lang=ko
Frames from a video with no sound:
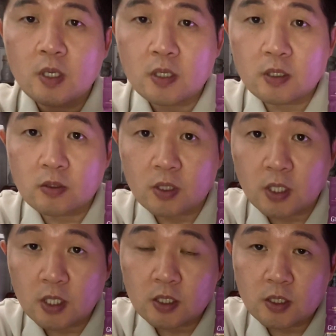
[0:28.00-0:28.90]
이렇게
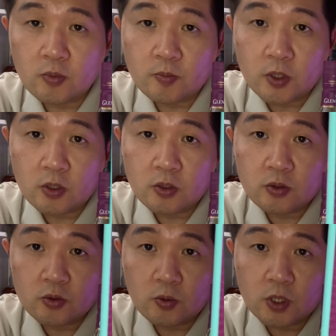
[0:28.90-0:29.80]
깍에
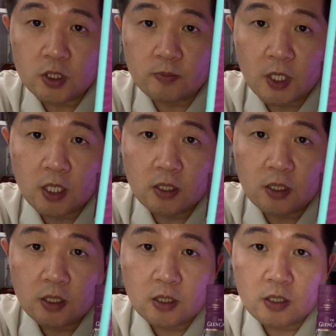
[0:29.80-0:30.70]
보면
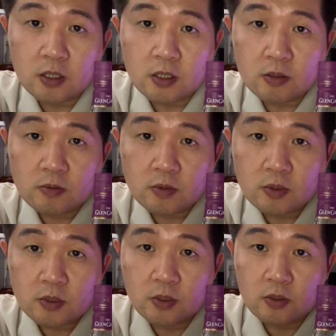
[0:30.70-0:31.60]
종이지만
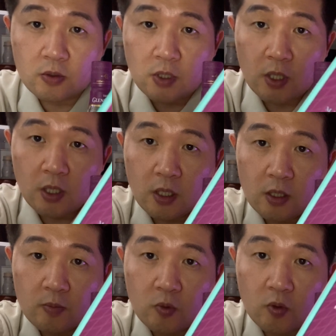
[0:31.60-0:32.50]
이렇게
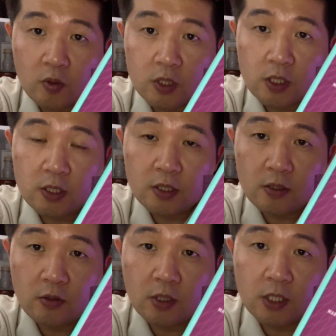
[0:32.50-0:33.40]
뭐 실든
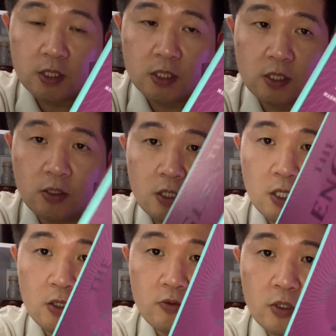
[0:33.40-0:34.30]
것 같이 이렇게
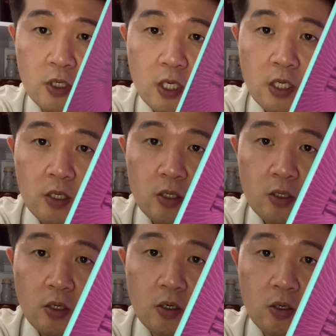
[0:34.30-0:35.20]
돼 있고요.
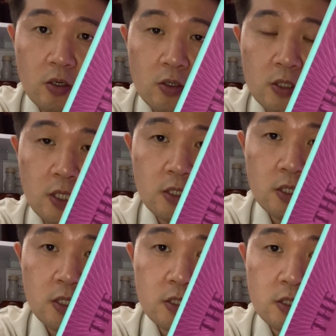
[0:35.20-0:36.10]
어, 글라인
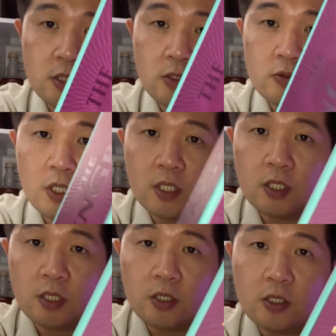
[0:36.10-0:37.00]
그란츠라고 돼
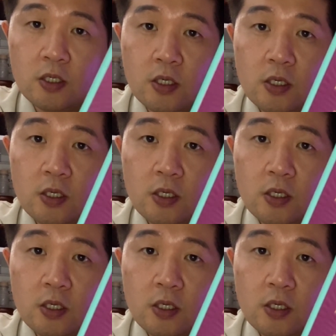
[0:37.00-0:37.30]
있네요.